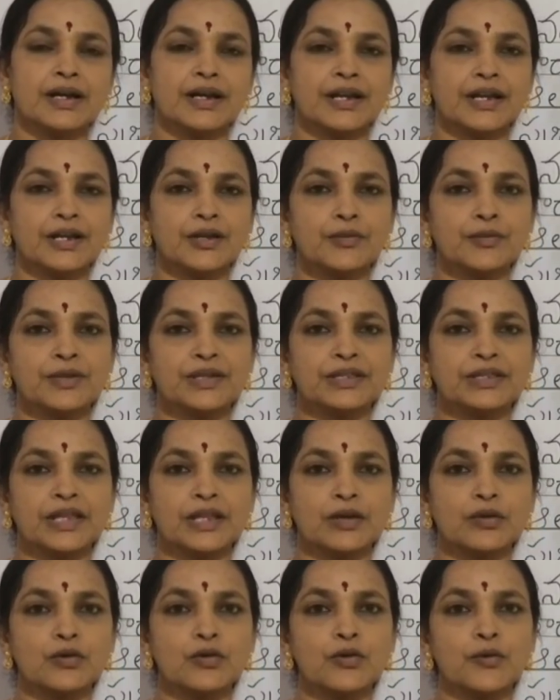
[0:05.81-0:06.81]
నేను మీ
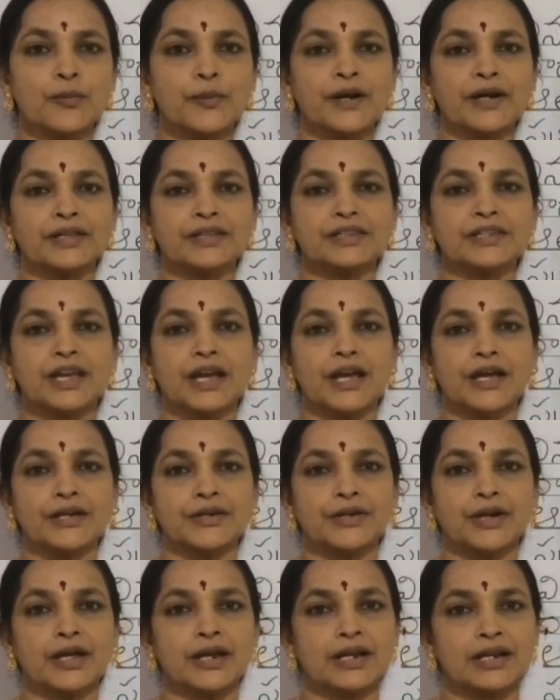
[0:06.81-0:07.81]
తెలుగు
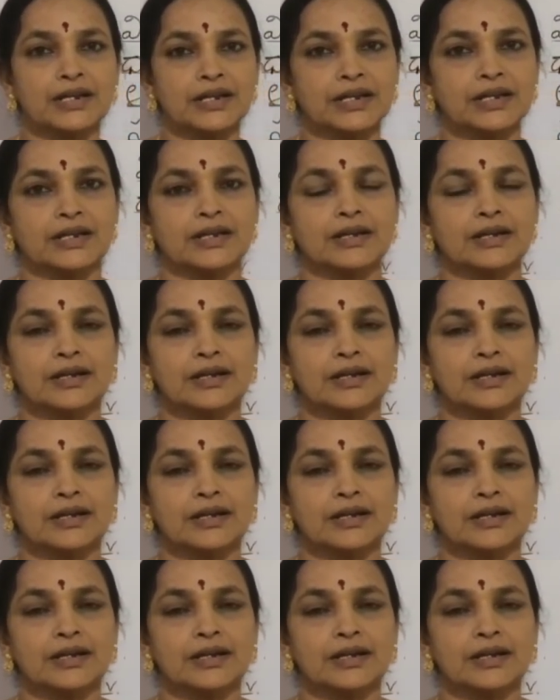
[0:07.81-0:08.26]
ఉపాధ్యాయురాలిని